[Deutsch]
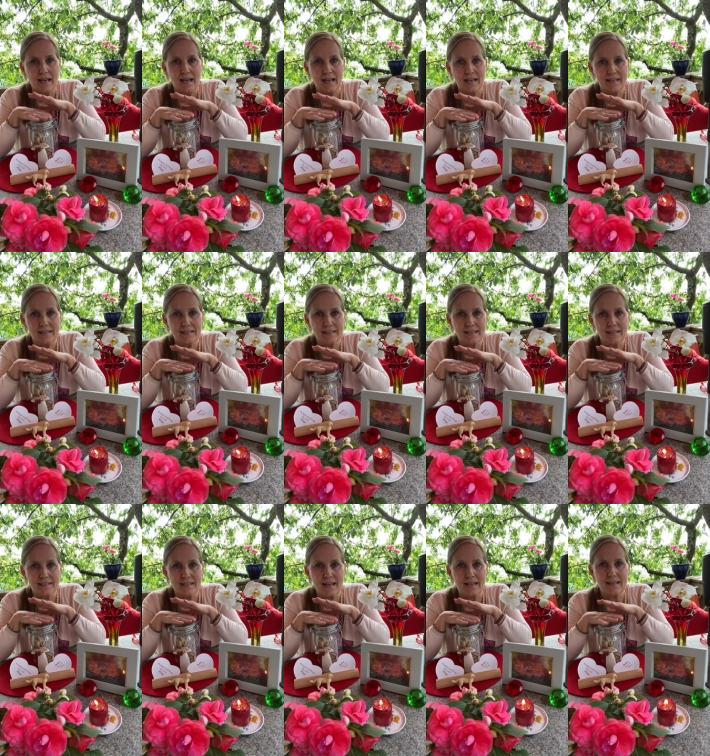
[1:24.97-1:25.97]
eine
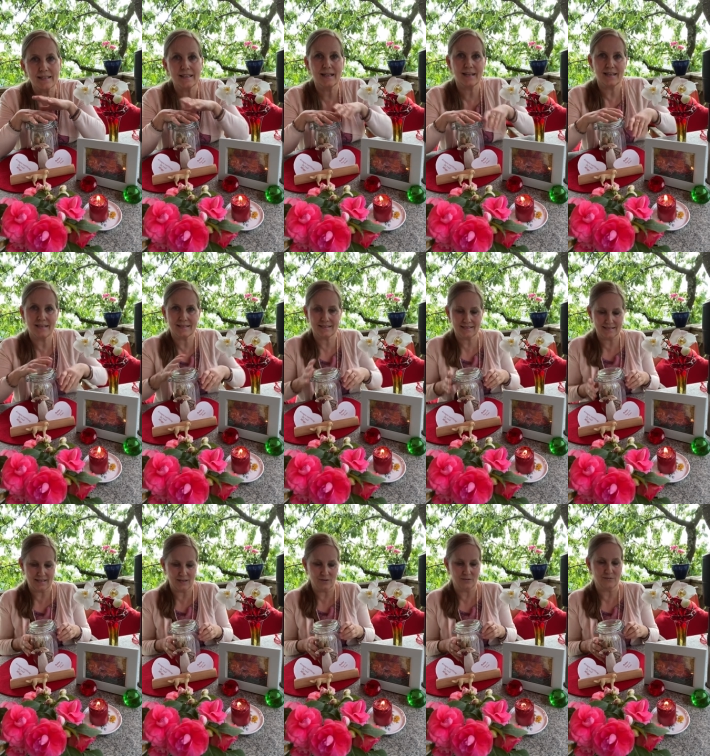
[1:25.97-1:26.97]
Karteikarte,
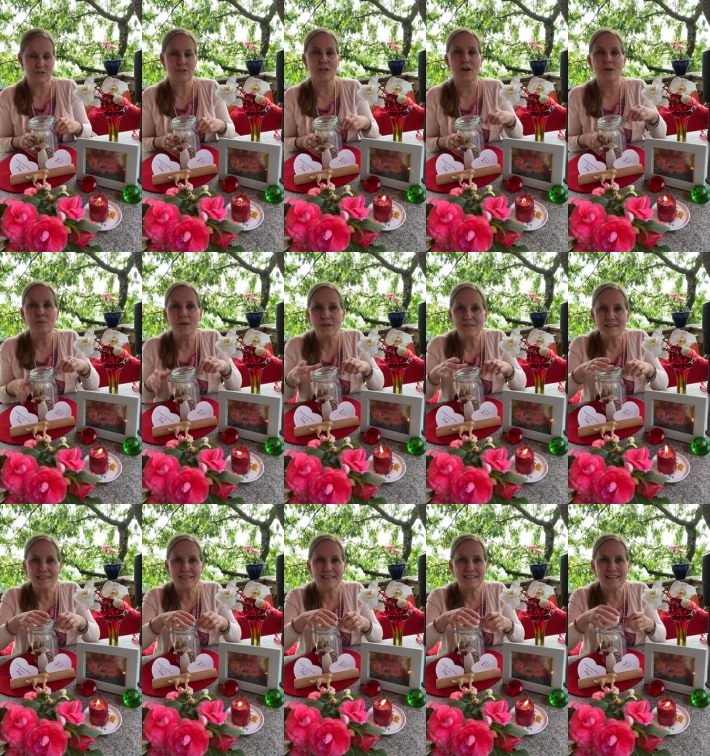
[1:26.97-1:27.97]
ja, und wir schauen mal, was
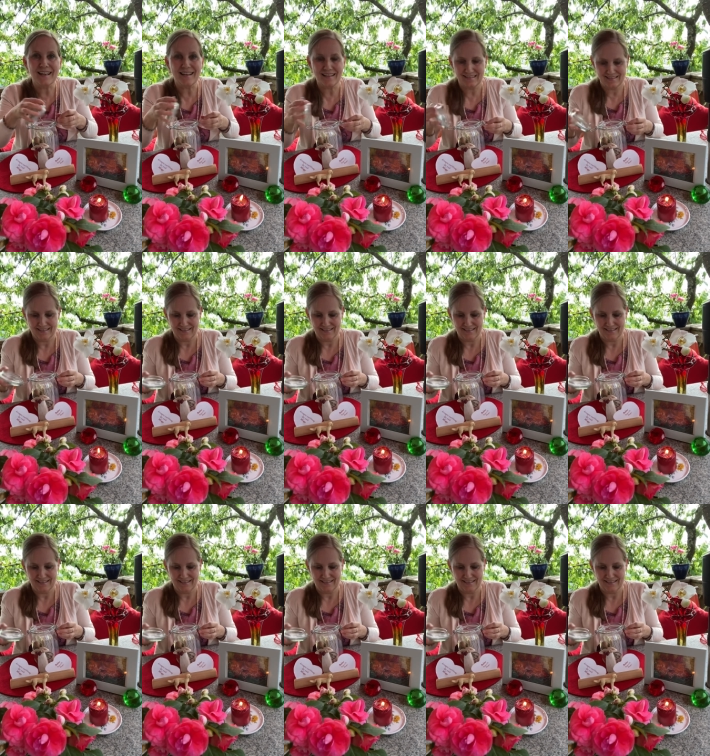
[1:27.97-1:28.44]
sich da